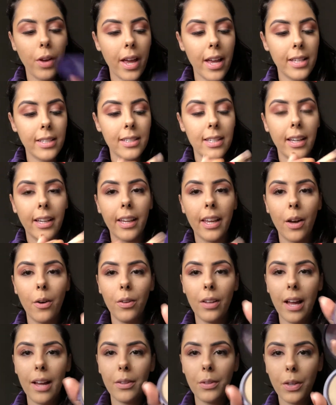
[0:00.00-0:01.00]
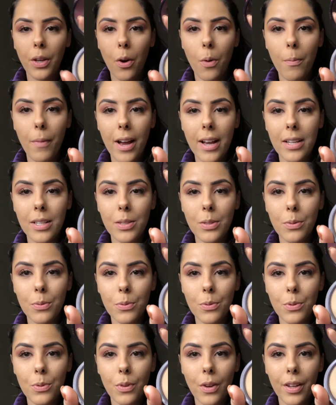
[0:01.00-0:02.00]
Esse daqui é o lado que eu mais
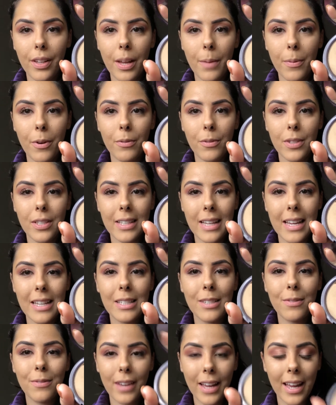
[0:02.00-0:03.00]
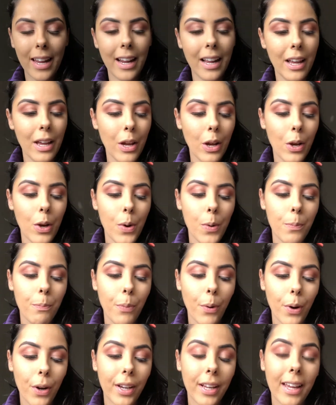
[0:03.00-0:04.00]
uso, ó. Dá pra vocês verem.
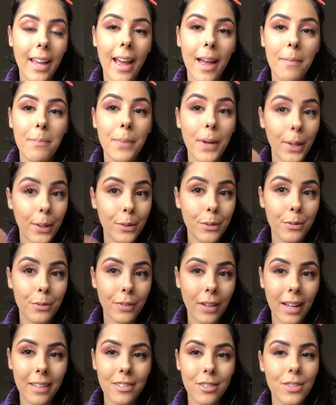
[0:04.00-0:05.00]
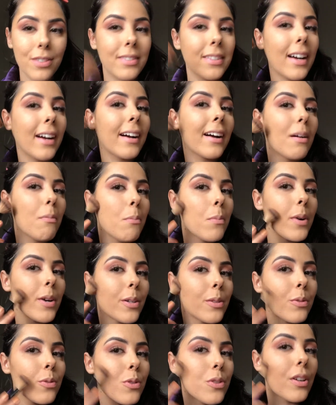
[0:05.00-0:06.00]
Porque pelo fato de estar tá
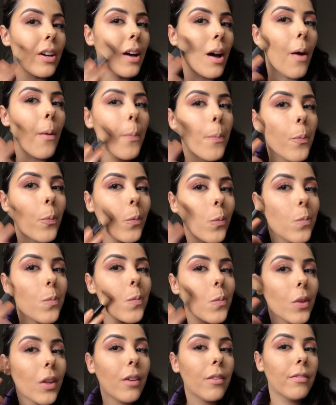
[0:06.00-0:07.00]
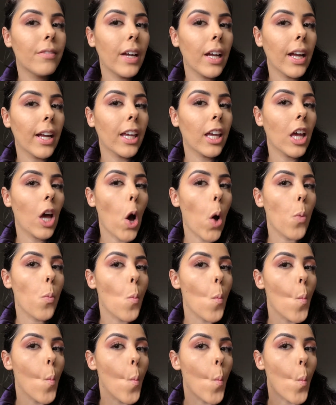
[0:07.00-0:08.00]
acabando já Vem aqui, ó.
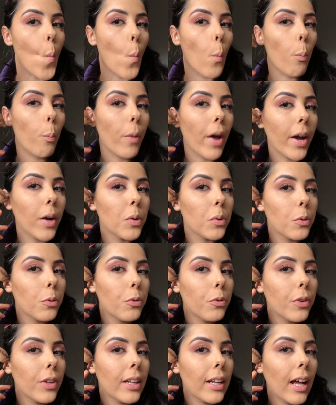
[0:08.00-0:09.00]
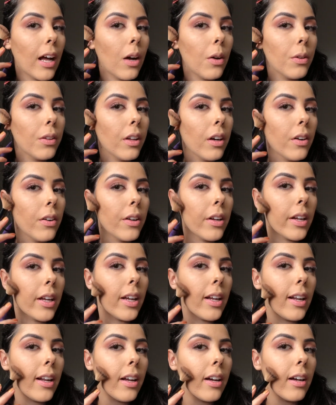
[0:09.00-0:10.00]
Pego do final da
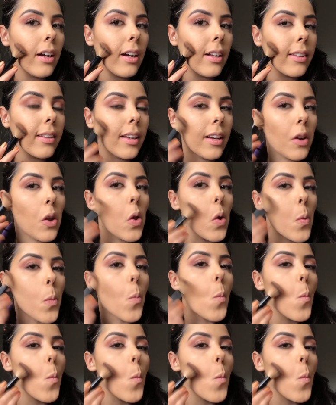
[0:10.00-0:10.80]
orelha até aqui.